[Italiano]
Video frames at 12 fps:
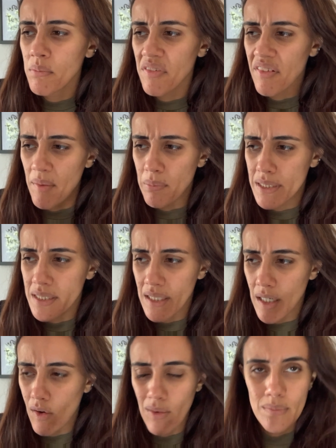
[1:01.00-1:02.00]
mi fa
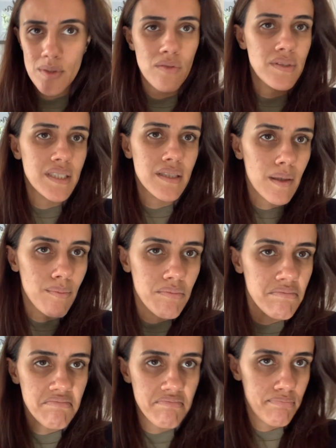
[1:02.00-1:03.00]
impazzire come mi sono vestita,
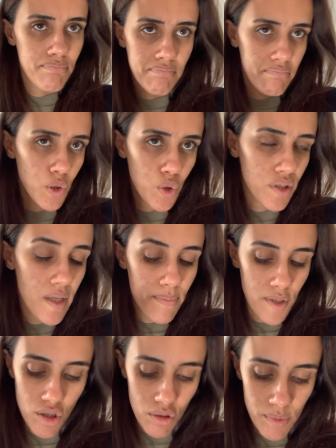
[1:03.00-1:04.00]
mm. molto
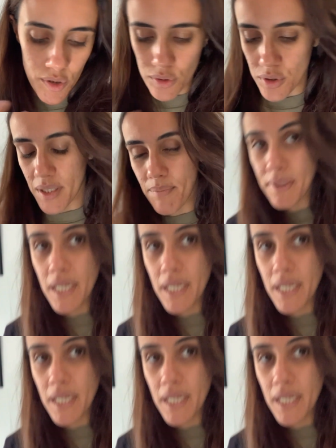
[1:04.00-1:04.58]
semplice come sono sempre